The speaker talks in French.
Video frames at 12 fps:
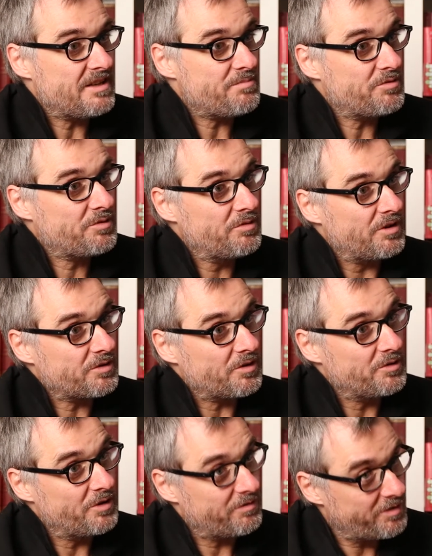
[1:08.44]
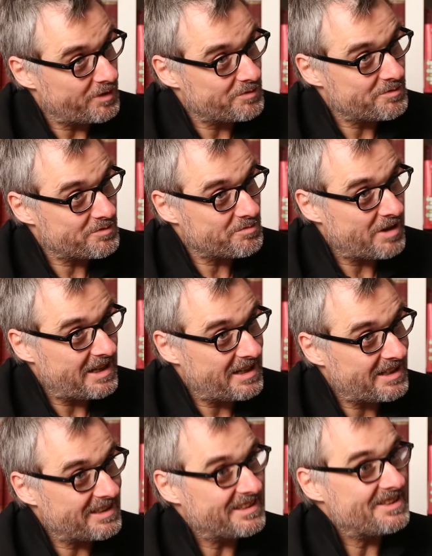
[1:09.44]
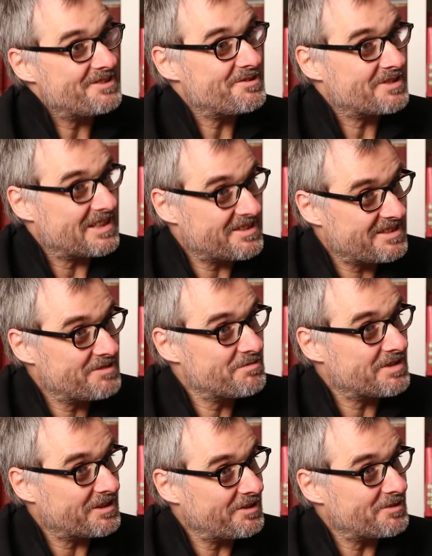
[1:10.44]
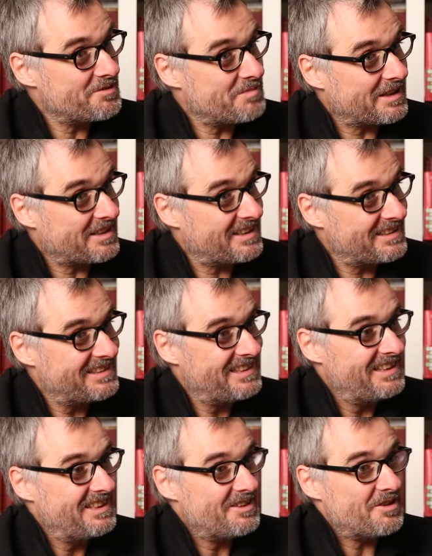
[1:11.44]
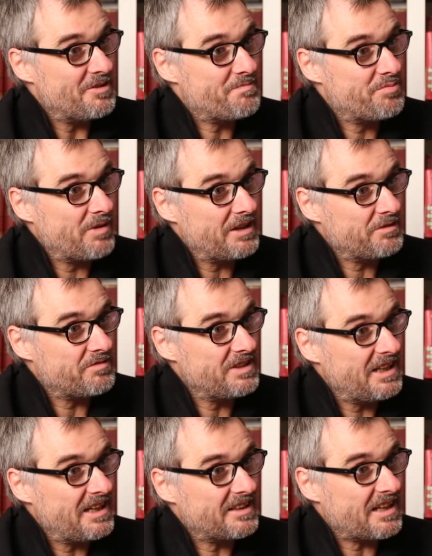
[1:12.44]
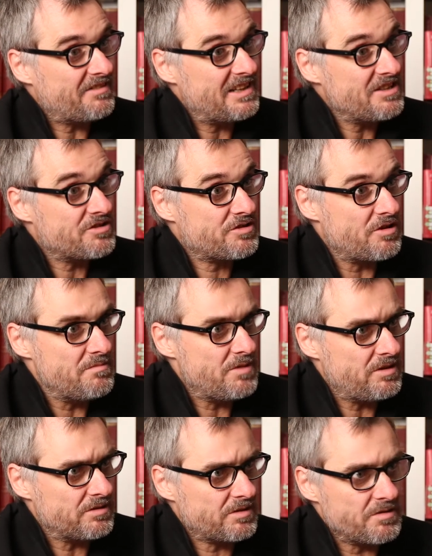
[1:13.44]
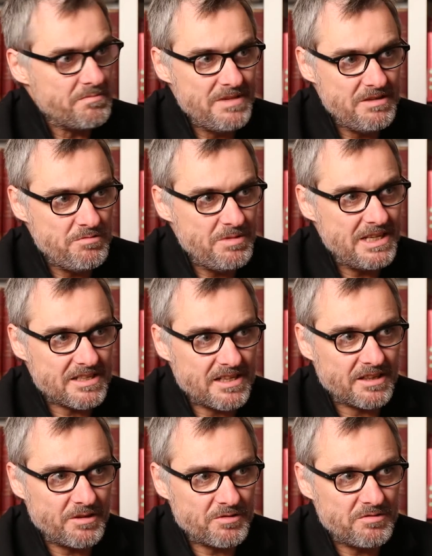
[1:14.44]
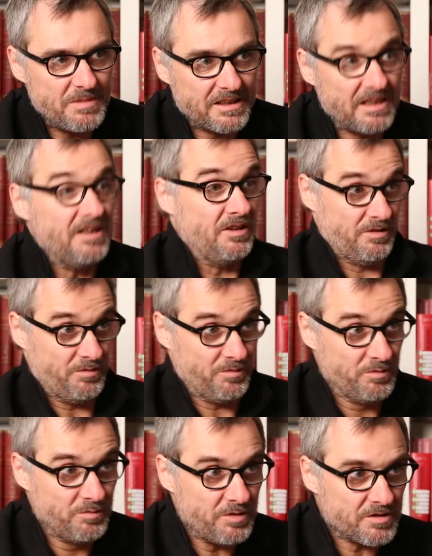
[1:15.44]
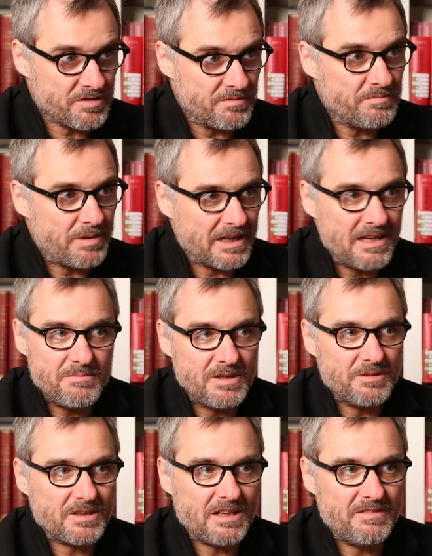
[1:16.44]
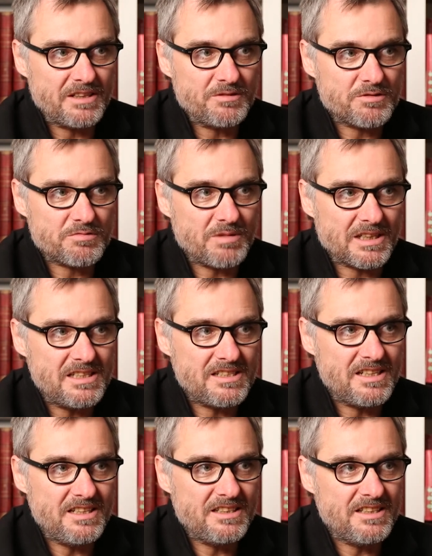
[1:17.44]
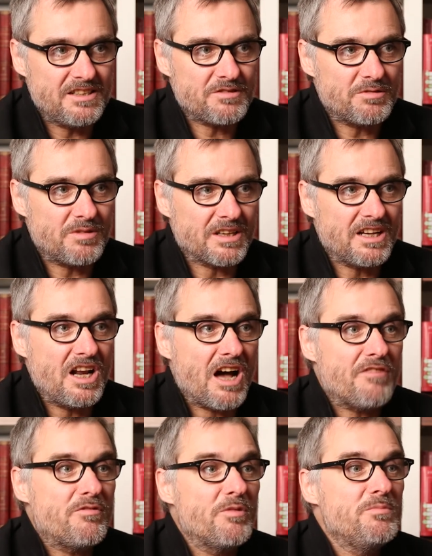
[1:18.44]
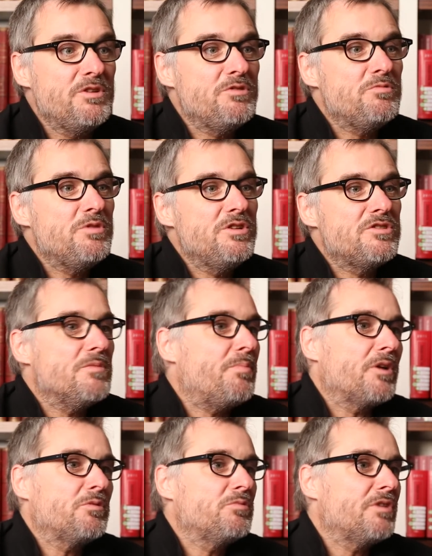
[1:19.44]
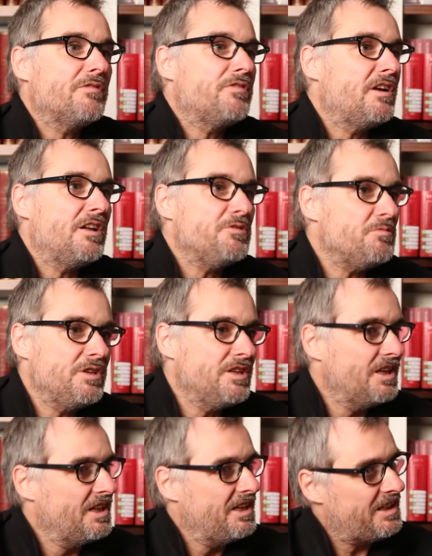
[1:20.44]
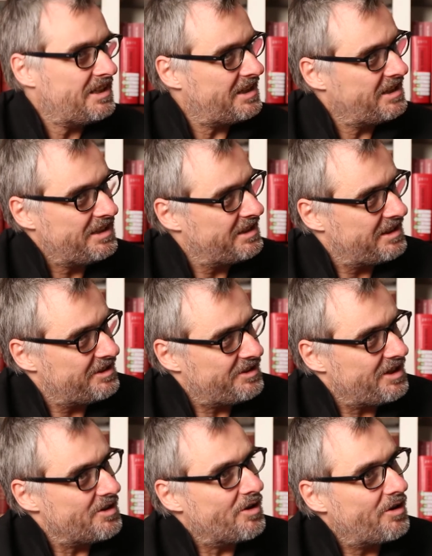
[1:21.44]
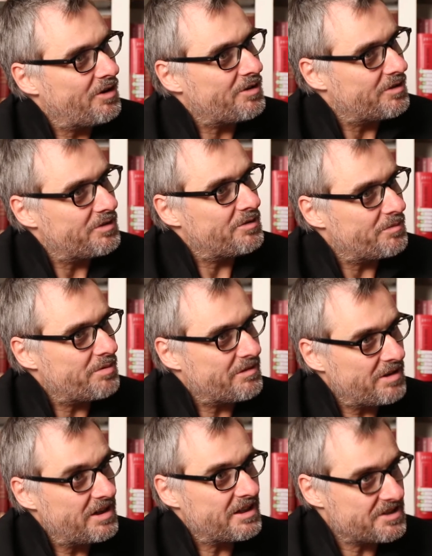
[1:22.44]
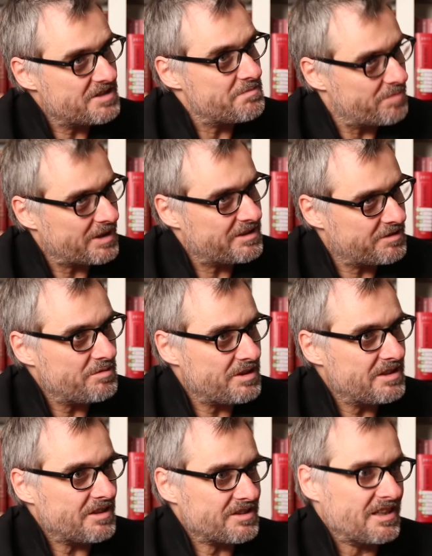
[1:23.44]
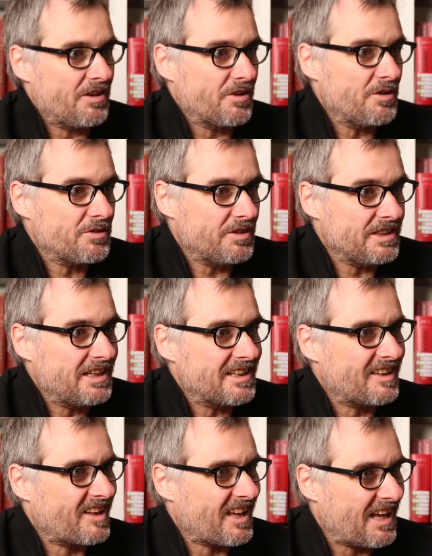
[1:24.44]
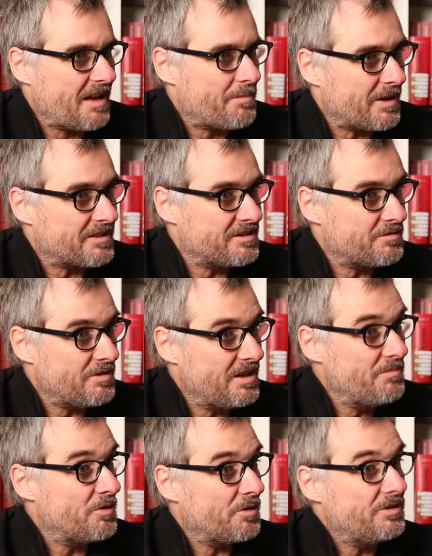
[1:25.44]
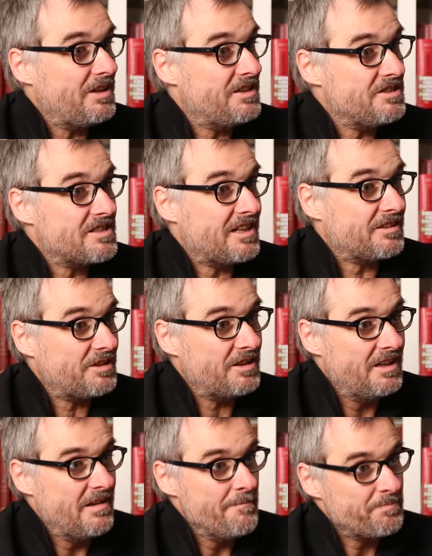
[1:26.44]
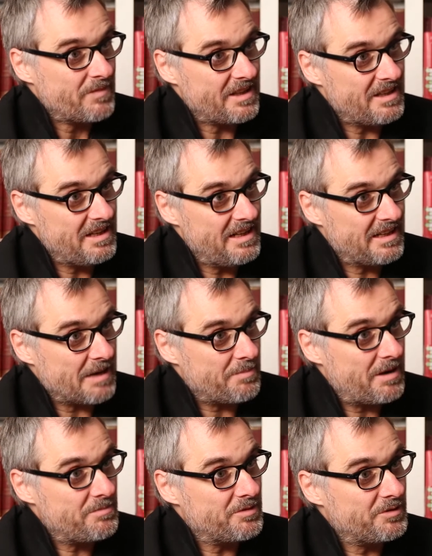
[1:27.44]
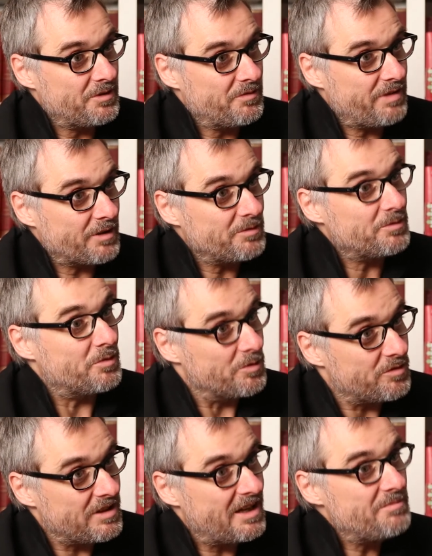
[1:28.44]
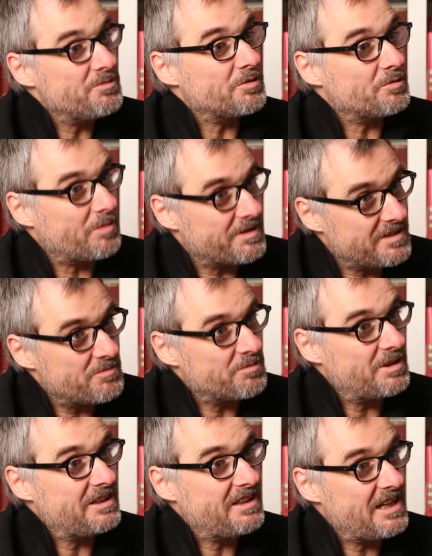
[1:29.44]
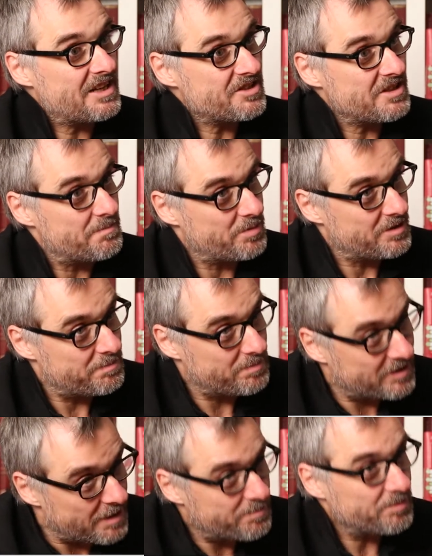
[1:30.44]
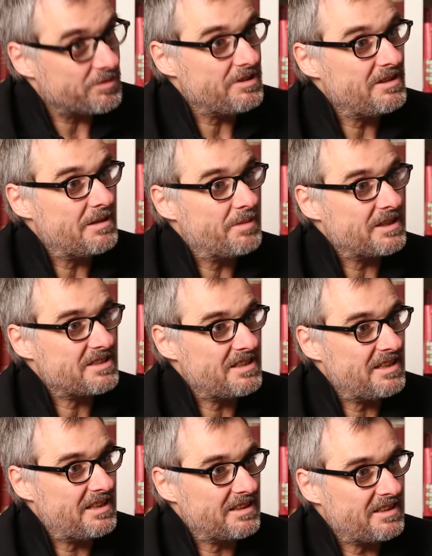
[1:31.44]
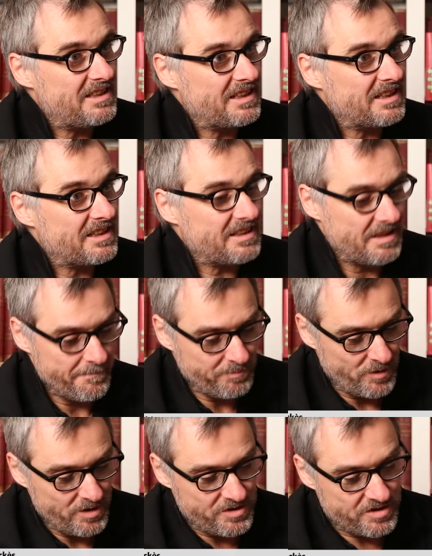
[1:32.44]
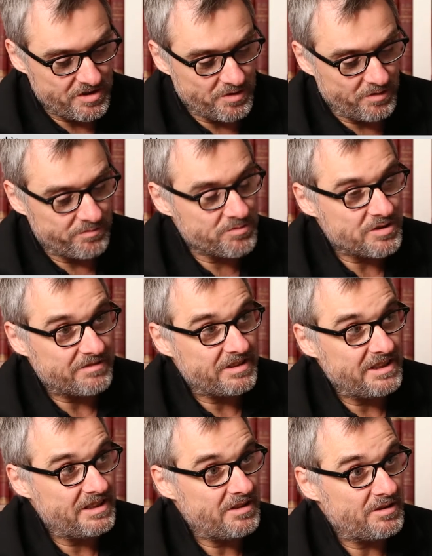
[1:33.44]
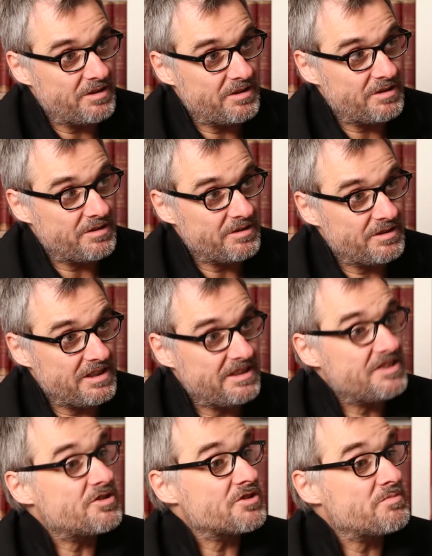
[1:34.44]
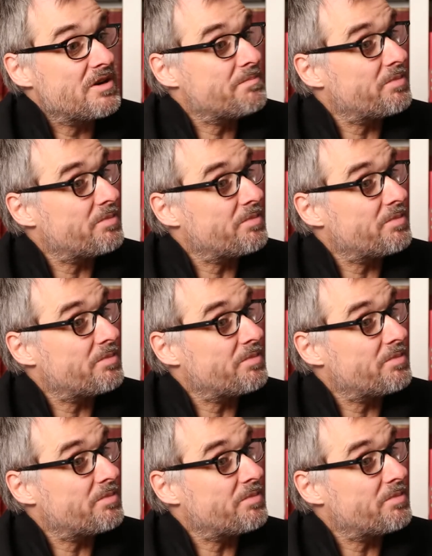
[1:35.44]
était plutôt entre 9h du soir et jusqu'à 6 ou 7h du matin, euh, pourrait devenir un travail seulement entre minuit et 5h du matin. Nous n'en sommes pas là, mais le travail de soirée, c'est l'idée selon laquelle avant minuit, c'est pas tout à fait la nuit, et dès lors, euh, on peut avoir un régime particulier. c'est encore dans des cas très particuliers, mais on connaît le législateur, il est capable de faire une deuxième, une troisième loi et d'élargir petit à petit la brèche qu'il a, créée. Sinon, vous avez des, des, changements